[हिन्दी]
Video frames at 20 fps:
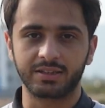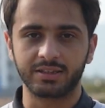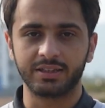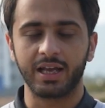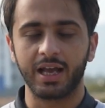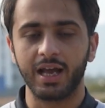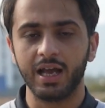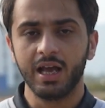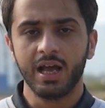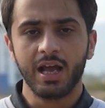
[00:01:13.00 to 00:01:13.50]
देती
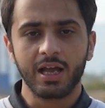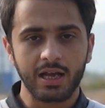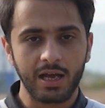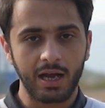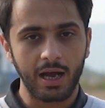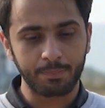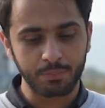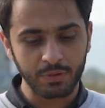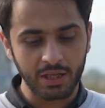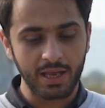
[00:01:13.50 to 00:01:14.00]
है
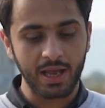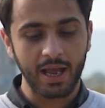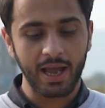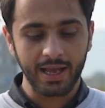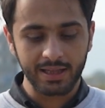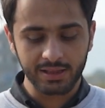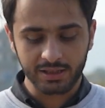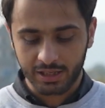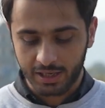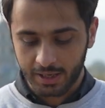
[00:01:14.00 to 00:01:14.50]
अपने
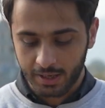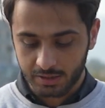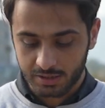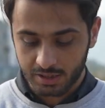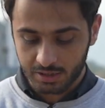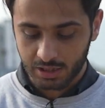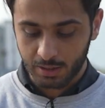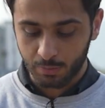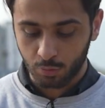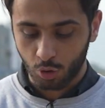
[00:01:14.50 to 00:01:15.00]
हेल्थ केयर
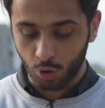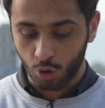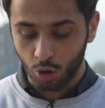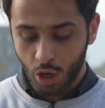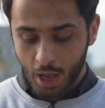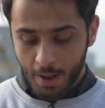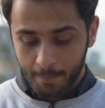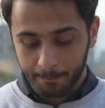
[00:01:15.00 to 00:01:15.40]
सिस्टम को